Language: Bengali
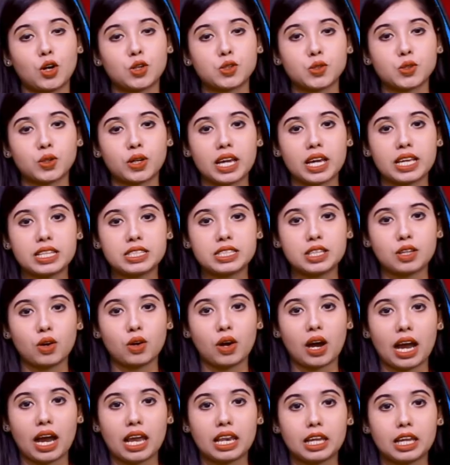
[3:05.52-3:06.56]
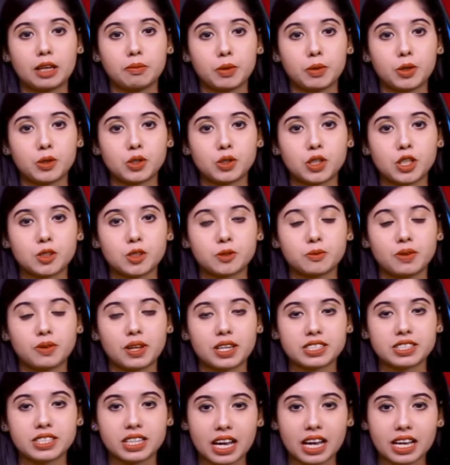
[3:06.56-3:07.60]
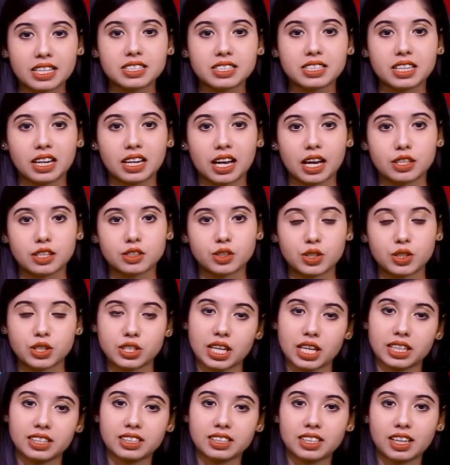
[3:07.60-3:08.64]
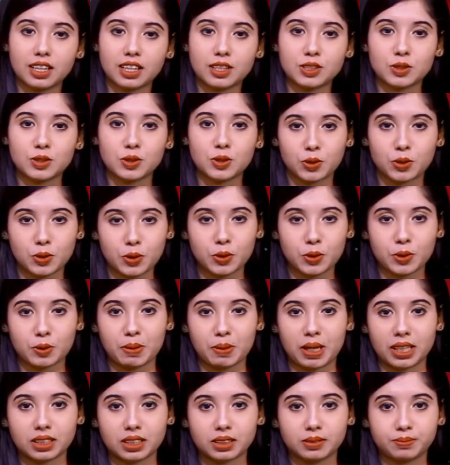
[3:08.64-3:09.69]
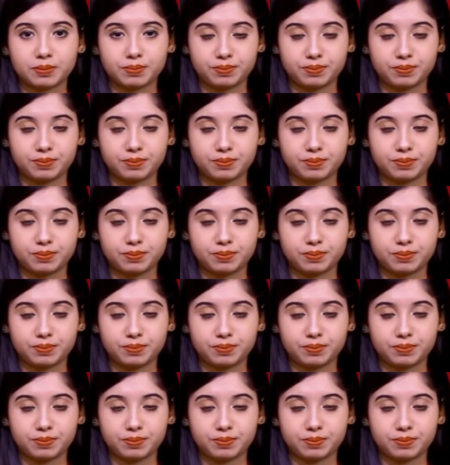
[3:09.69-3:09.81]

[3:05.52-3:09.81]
দর্শক এই ছিল হাইল্যান্ড বিউটি নিউজ প্লাসের আজকের আয়োজনে সাথে থাকার জন্য ধন্যবাদ